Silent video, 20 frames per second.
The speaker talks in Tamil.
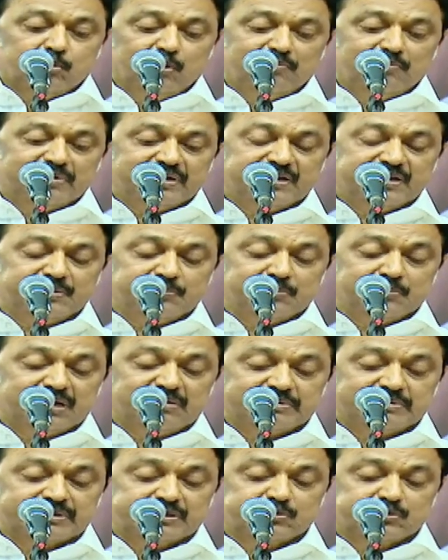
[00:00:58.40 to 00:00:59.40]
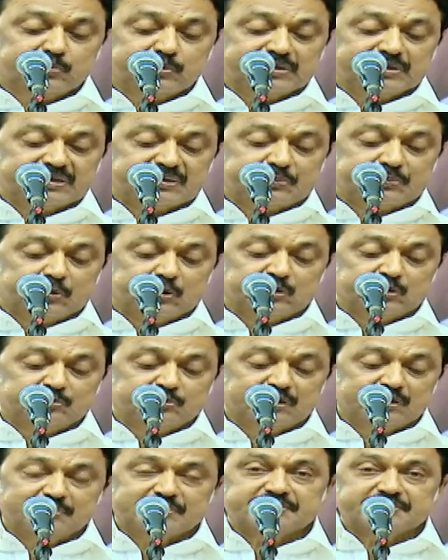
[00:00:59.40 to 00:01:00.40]
கோவை மாவட்டத்தினுடைய
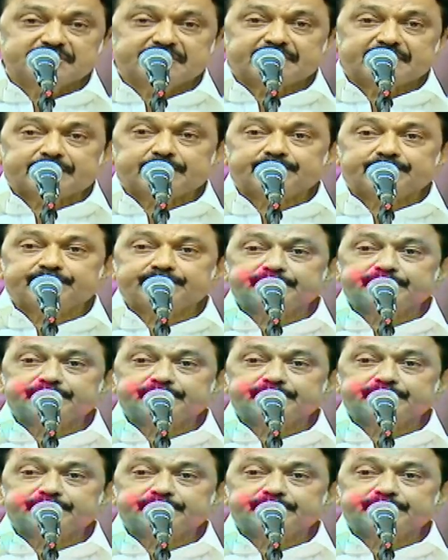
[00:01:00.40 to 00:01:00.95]
பொறுப்பு அமைச்சர்